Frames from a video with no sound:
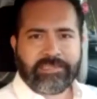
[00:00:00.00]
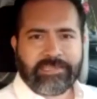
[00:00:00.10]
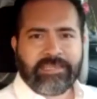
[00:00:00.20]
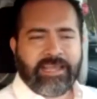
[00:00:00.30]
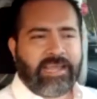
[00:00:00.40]

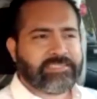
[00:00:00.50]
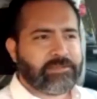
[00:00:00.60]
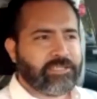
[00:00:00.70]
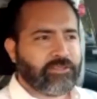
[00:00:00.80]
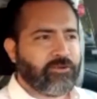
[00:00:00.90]
Ahí se va
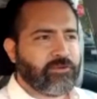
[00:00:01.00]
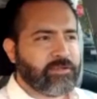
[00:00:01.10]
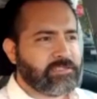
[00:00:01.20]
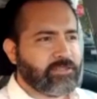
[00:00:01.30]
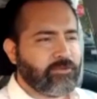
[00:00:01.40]
haciendo, se va
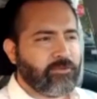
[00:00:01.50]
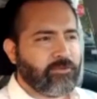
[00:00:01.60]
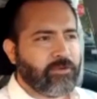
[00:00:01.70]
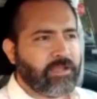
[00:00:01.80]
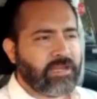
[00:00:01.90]

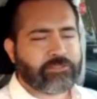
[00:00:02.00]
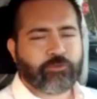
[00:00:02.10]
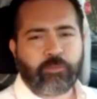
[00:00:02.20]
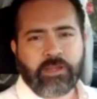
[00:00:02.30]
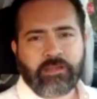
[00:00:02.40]
haciendo eh, la
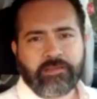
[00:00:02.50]
suma.